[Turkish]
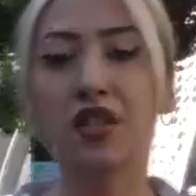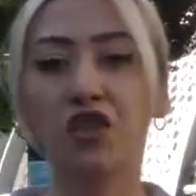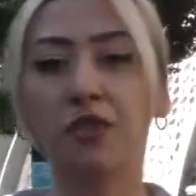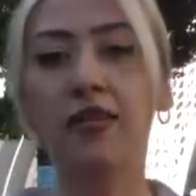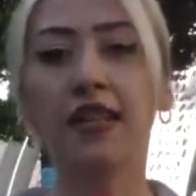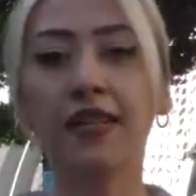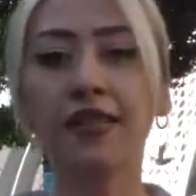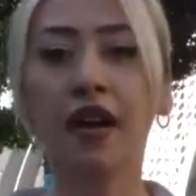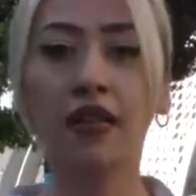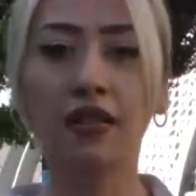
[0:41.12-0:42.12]

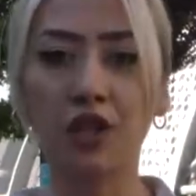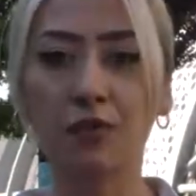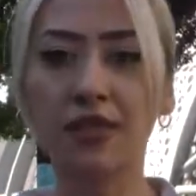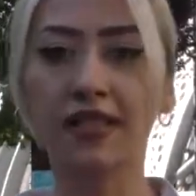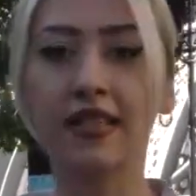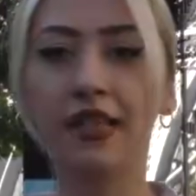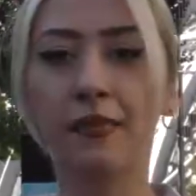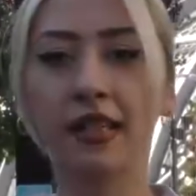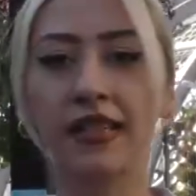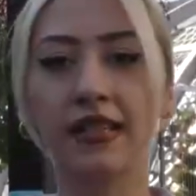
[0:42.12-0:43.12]
seçimlerin
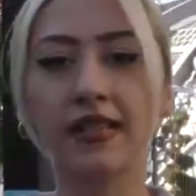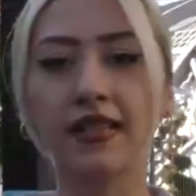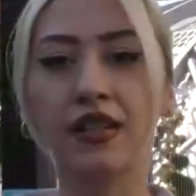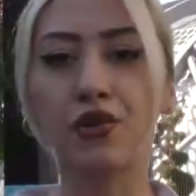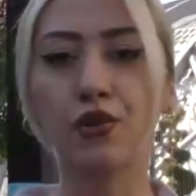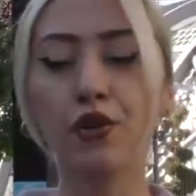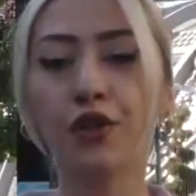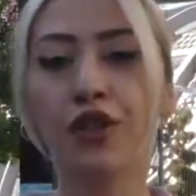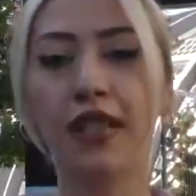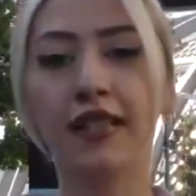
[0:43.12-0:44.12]
yaklaşmasıyla birlikte
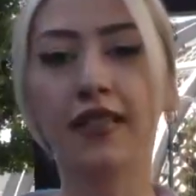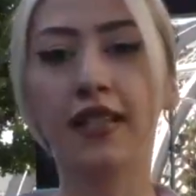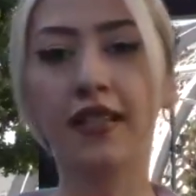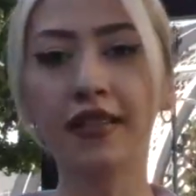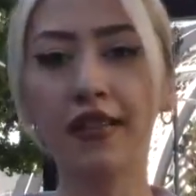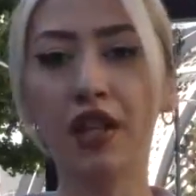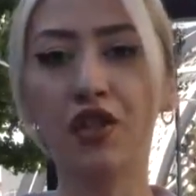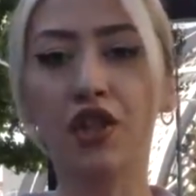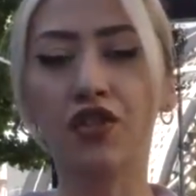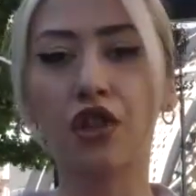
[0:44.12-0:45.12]
Türkiye'de nelerin
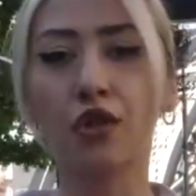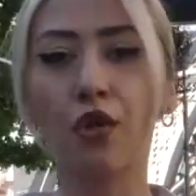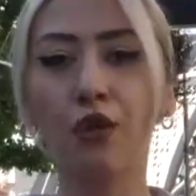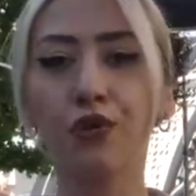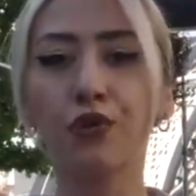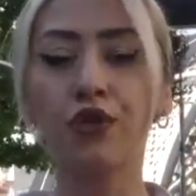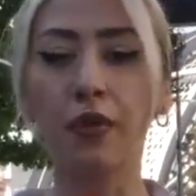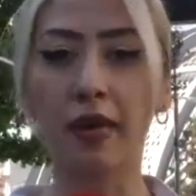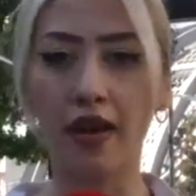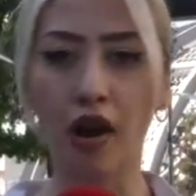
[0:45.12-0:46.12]
değişeceği konusu
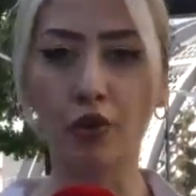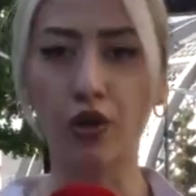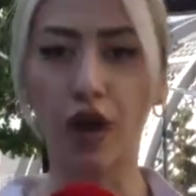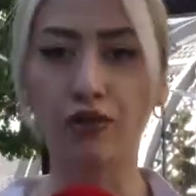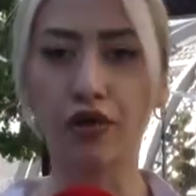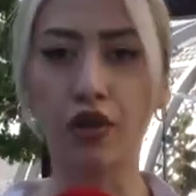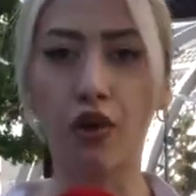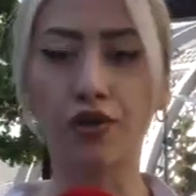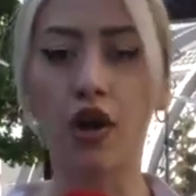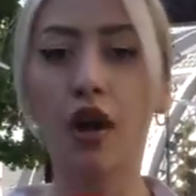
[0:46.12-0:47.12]
da merak
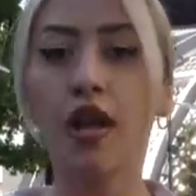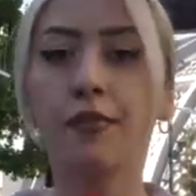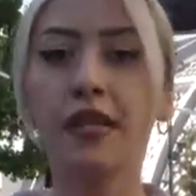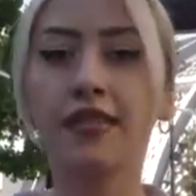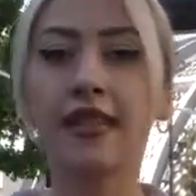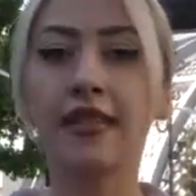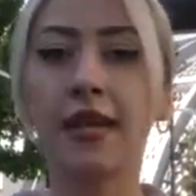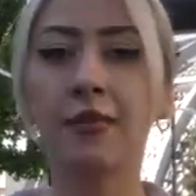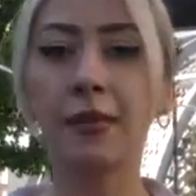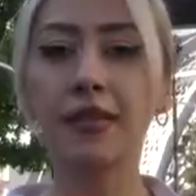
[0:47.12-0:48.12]
uyandırıyor. Biz de
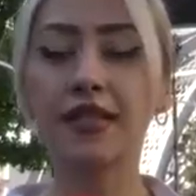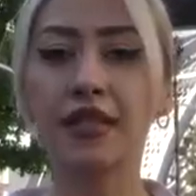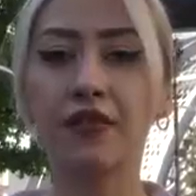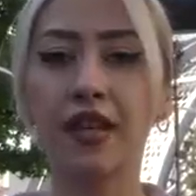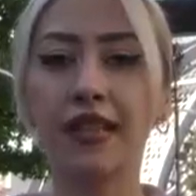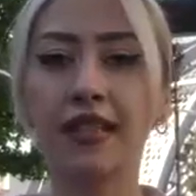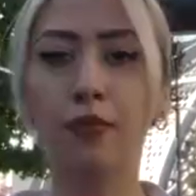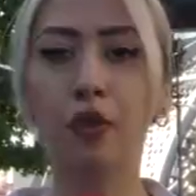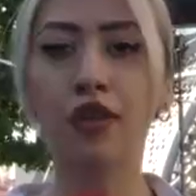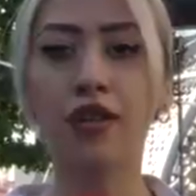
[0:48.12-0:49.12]
Leblebi TV
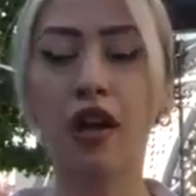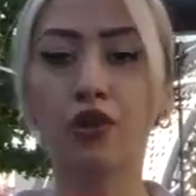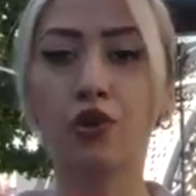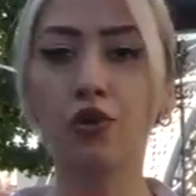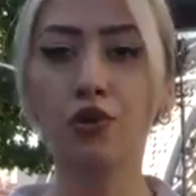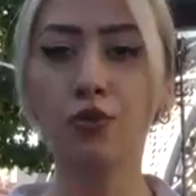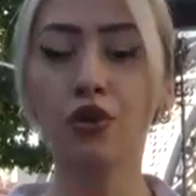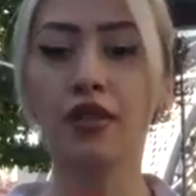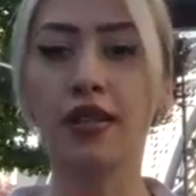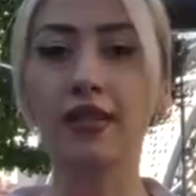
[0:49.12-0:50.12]
ekibi olarak
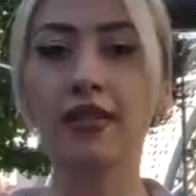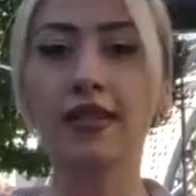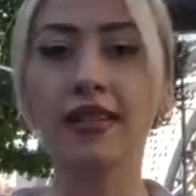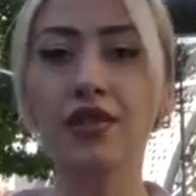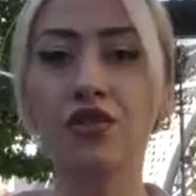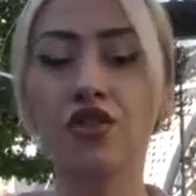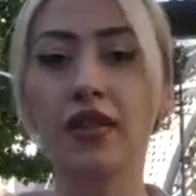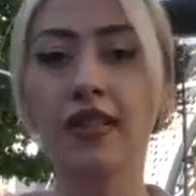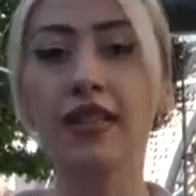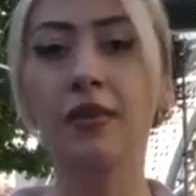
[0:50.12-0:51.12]
Çorumlulara
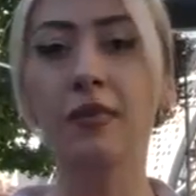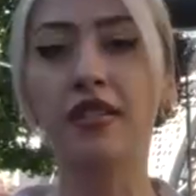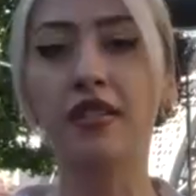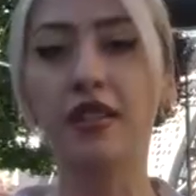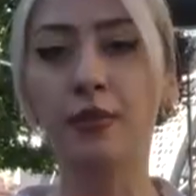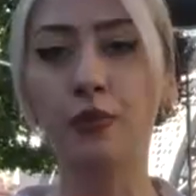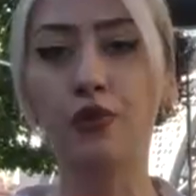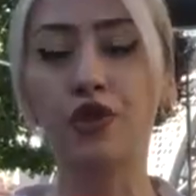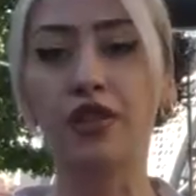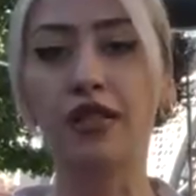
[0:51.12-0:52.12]
sizce
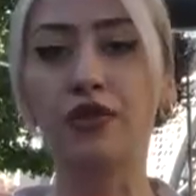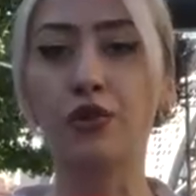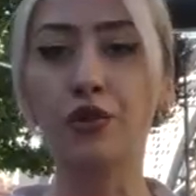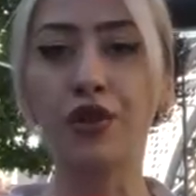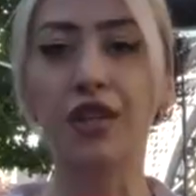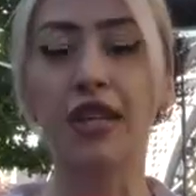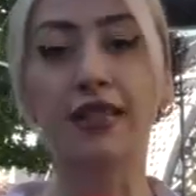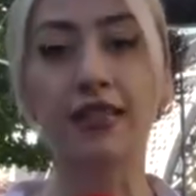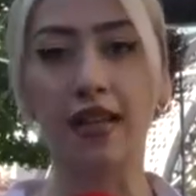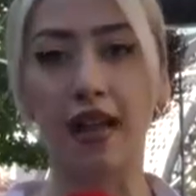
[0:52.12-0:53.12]
2023'te
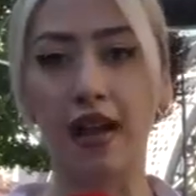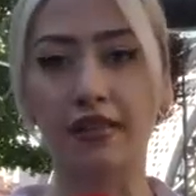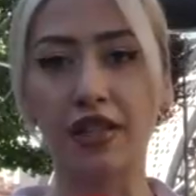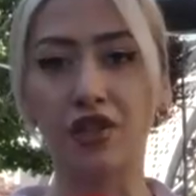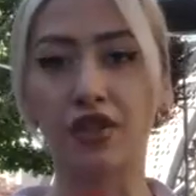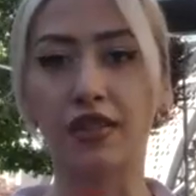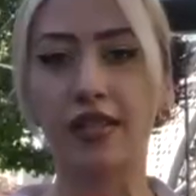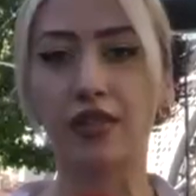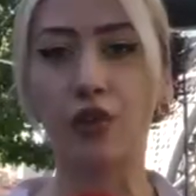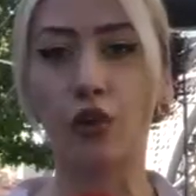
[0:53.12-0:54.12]
Türkiye'de neler değişir
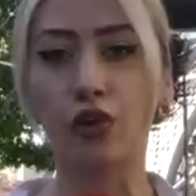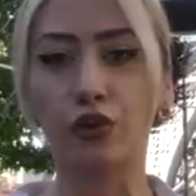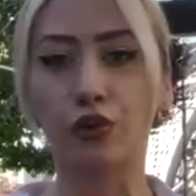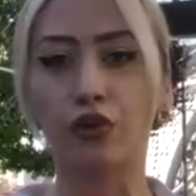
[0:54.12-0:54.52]
diye sorduk.